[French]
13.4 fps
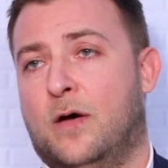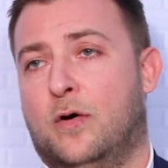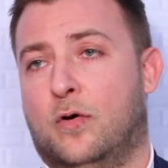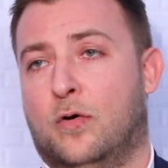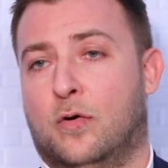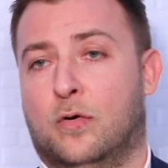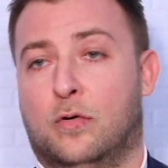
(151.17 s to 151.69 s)

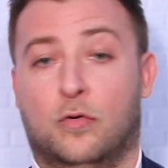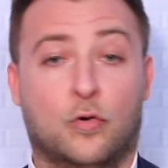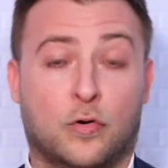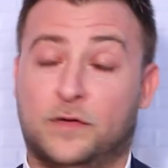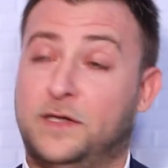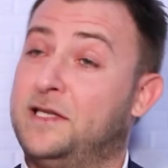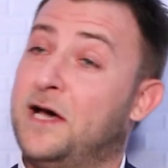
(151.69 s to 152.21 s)
Euh, le
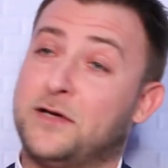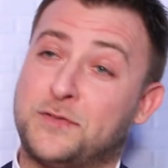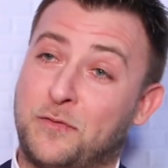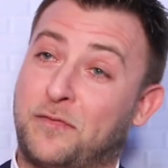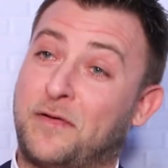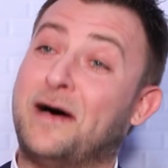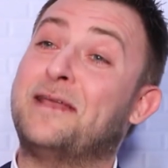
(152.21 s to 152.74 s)
candidat
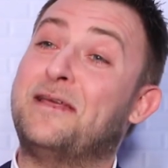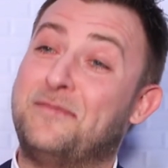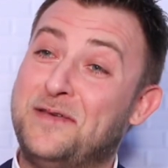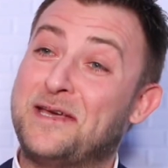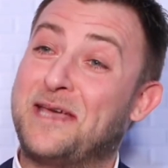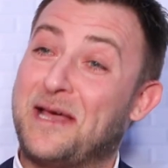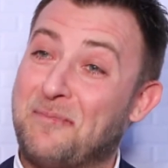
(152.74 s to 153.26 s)
se fera un
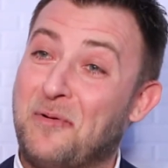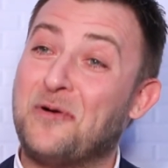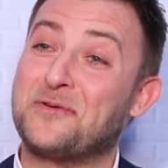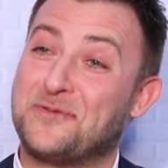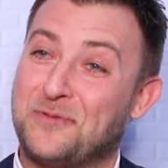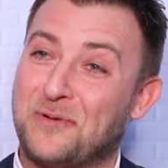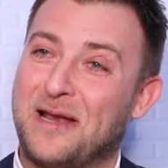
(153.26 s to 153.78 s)
avis
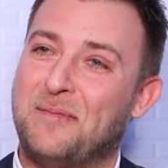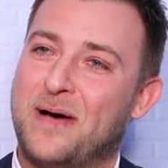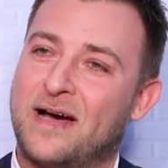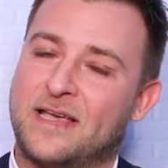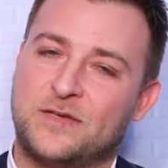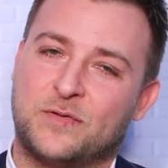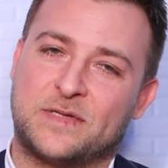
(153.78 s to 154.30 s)
également sur la
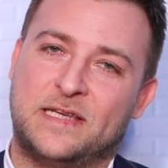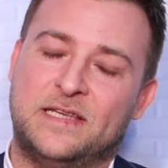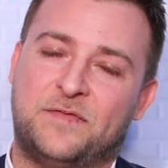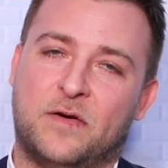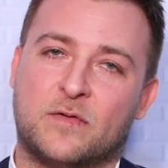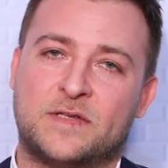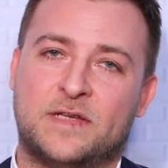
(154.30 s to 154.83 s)
marque et sur ses
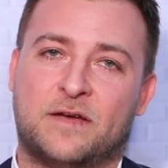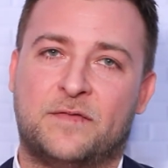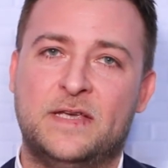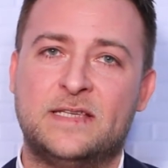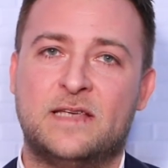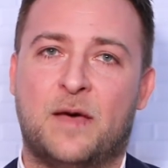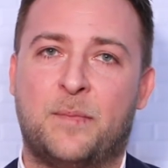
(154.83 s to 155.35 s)
différents
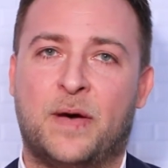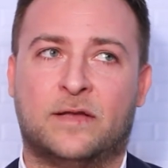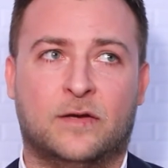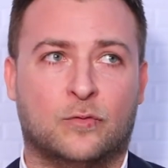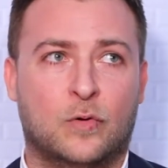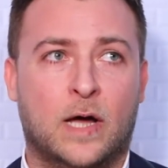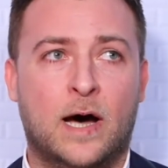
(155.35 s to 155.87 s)
services. Et à
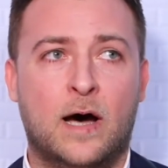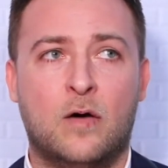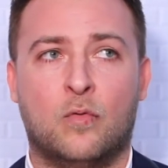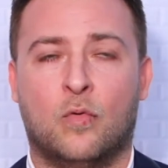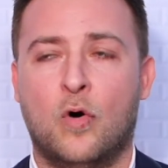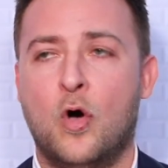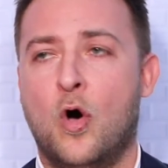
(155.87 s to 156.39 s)
partir de là,
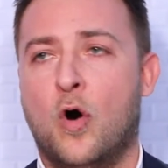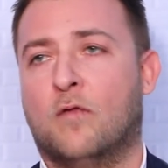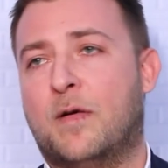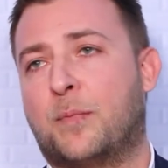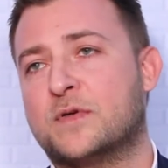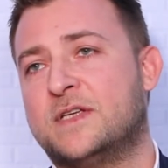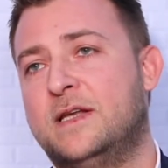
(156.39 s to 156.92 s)
on,
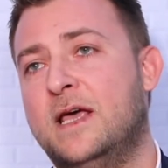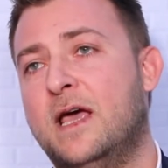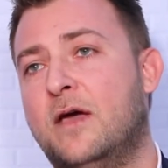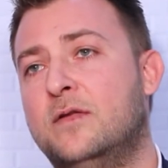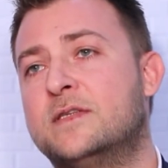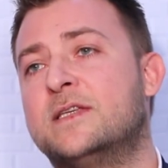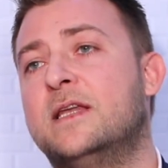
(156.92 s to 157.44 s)
va procéder
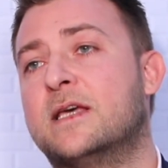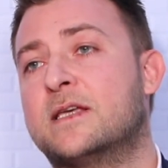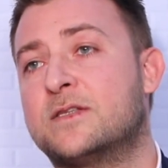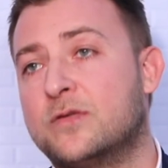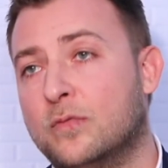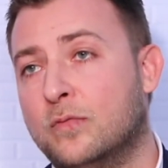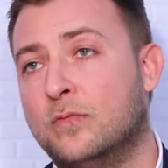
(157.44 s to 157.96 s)
à une
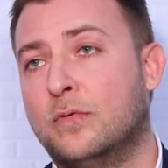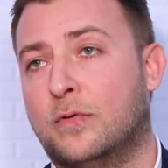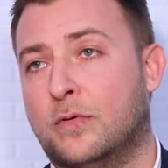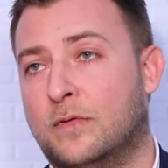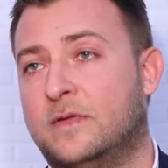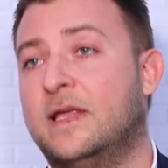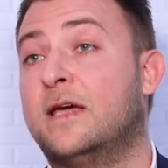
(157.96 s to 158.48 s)
sélection
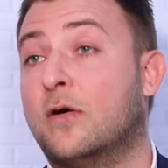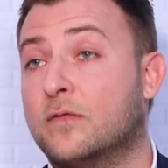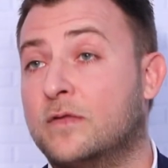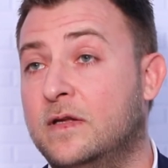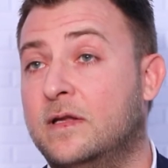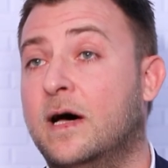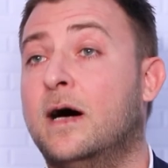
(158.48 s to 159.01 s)
euh, des
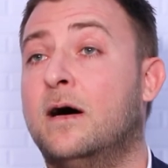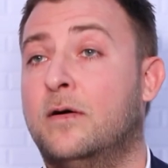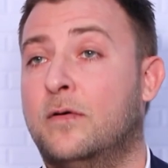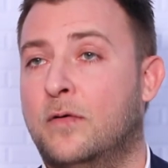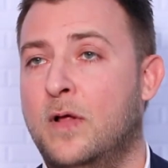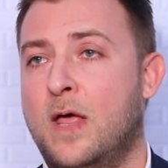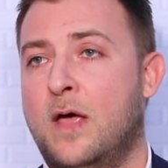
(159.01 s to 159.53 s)
candidats
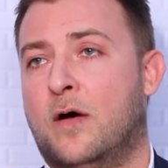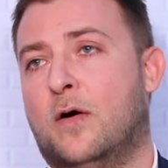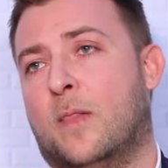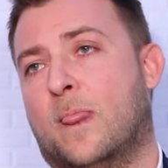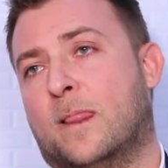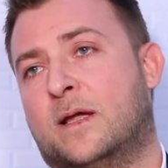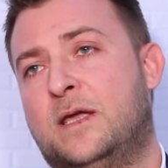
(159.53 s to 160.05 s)

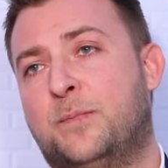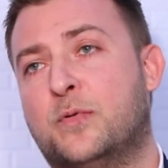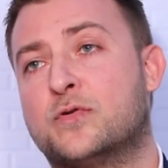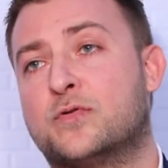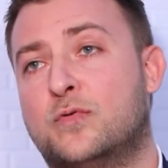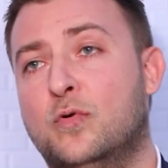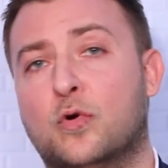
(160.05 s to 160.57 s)
euh, qui
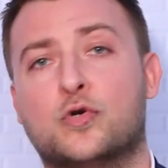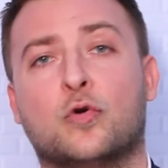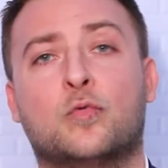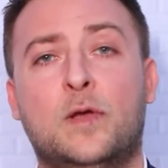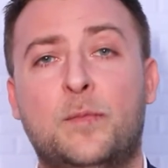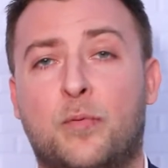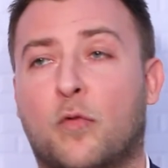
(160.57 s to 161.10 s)
postulent
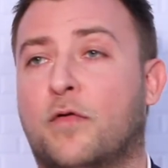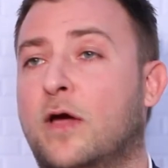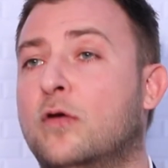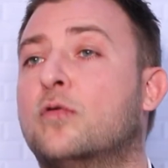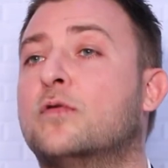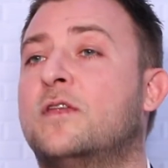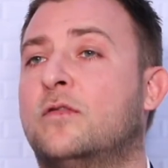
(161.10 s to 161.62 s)
aujourd'hui pour ouvrir
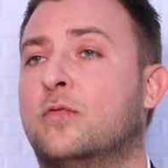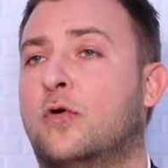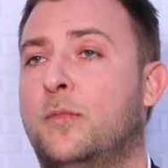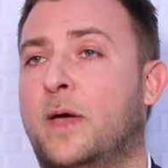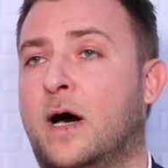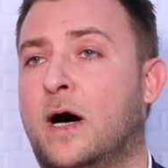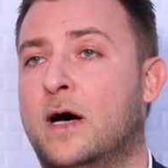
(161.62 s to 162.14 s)
une concession
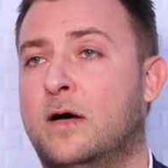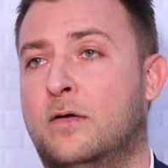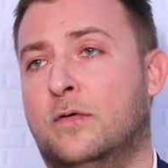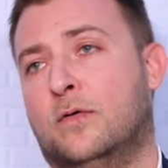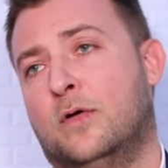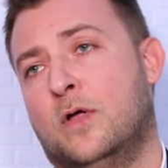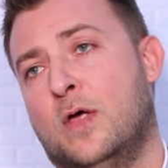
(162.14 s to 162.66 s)
Coméra
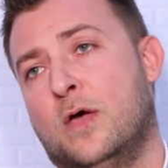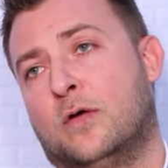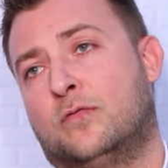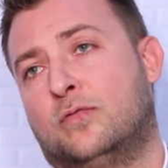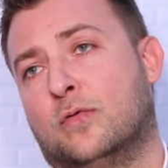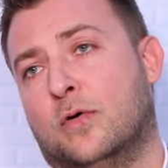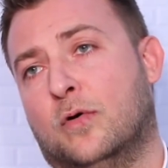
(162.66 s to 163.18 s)

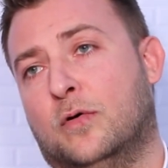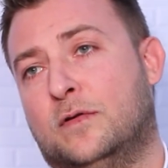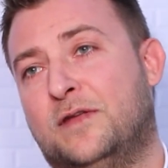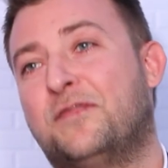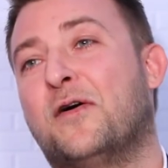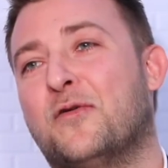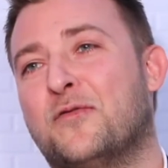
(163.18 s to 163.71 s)
sur
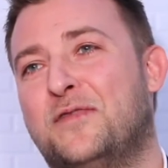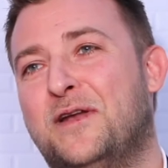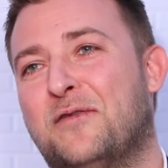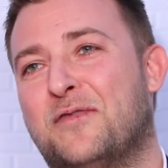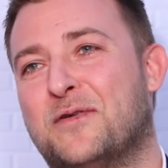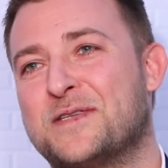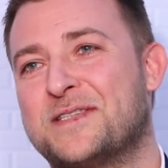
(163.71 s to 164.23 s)
différentes villes
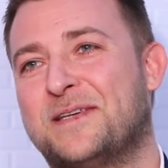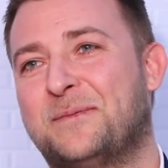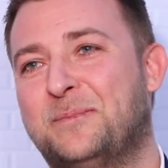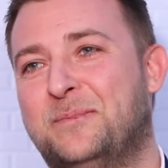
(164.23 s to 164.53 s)
en France.